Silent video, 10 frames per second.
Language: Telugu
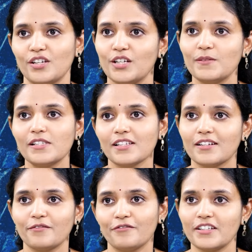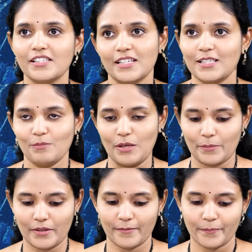సో ఇట్ విల్ సర్వ్ ఫర్ సిక్స్
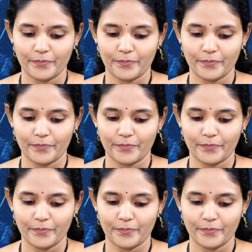పీపుల్